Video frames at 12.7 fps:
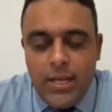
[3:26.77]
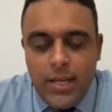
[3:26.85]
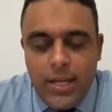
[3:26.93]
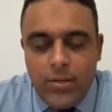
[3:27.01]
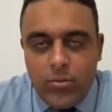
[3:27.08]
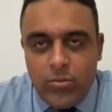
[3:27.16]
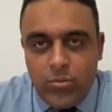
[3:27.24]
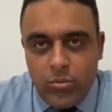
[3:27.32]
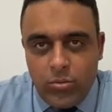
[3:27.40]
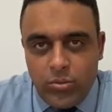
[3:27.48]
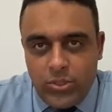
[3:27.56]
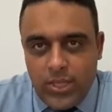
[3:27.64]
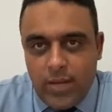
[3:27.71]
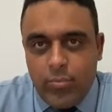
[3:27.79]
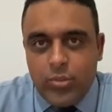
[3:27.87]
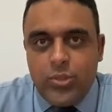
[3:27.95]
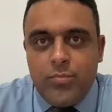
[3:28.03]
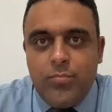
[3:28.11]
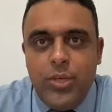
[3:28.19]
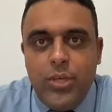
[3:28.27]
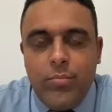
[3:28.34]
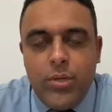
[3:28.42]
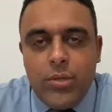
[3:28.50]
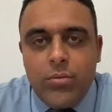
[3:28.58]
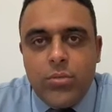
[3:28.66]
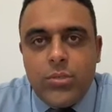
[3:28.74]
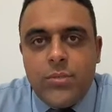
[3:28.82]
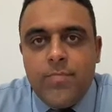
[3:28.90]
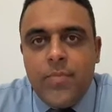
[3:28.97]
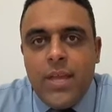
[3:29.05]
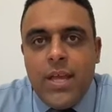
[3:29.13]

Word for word: né, no, no, nos tempos bíblicos,